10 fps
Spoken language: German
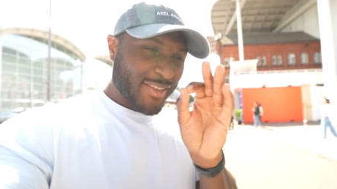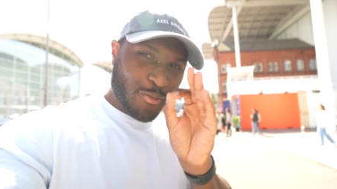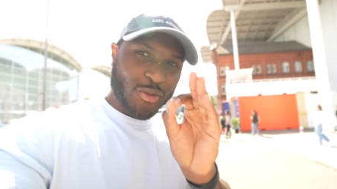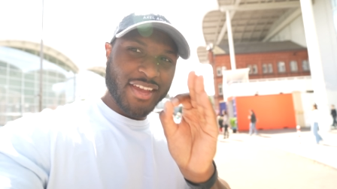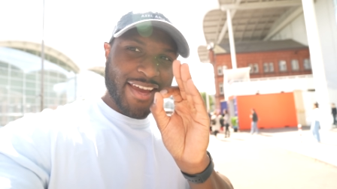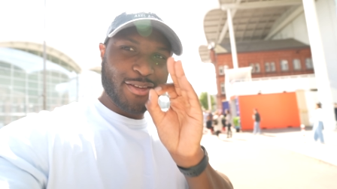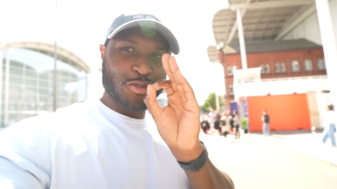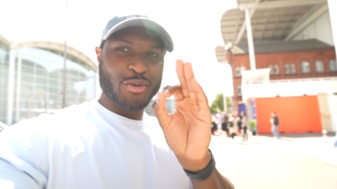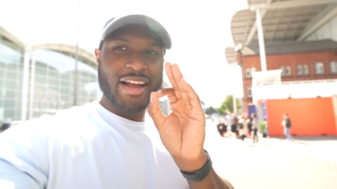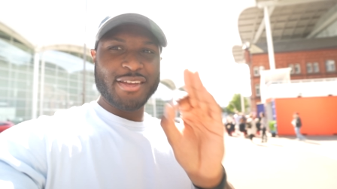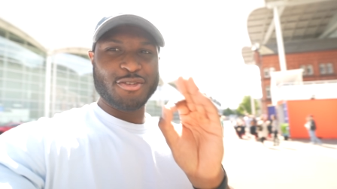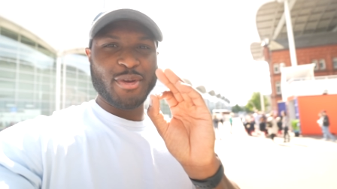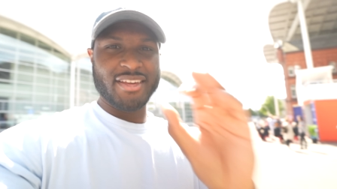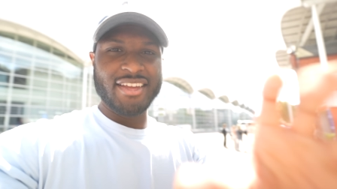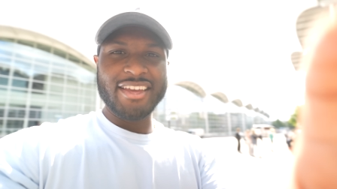es muss eigentlich schon geil
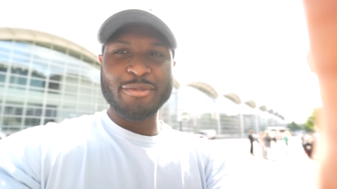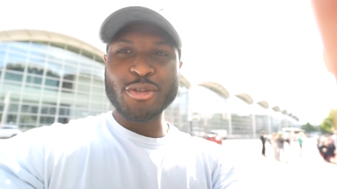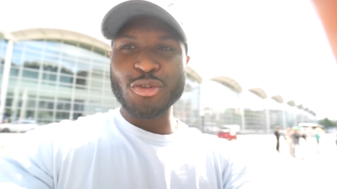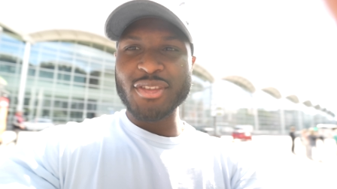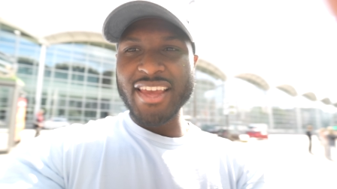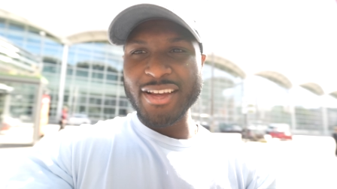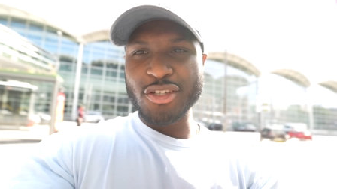schmecken. Ne? Ich bin schon sehr